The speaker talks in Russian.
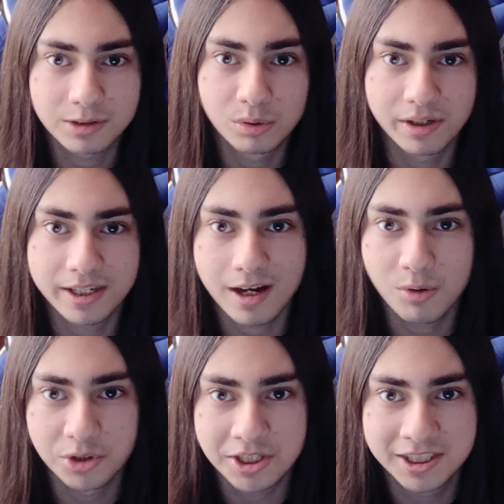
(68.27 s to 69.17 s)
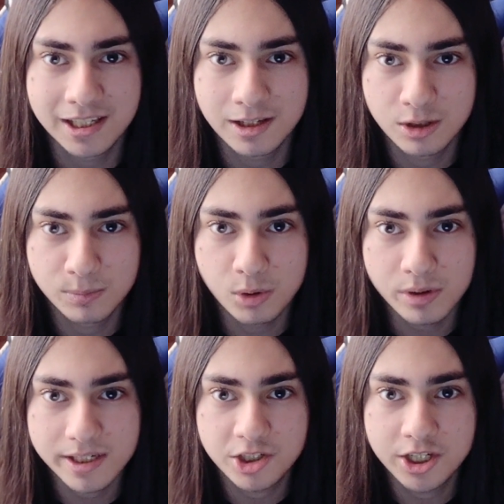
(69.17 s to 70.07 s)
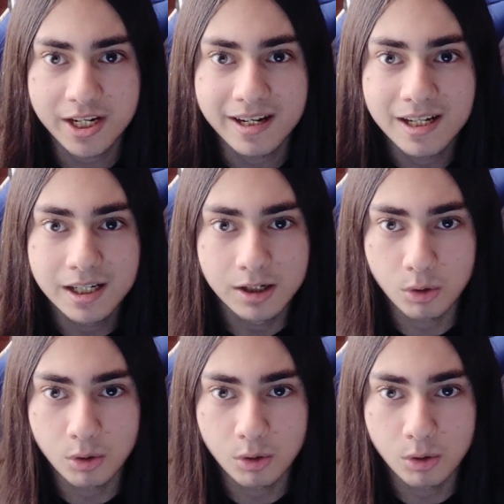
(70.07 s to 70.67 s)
которых я очень сильно люблю и чьи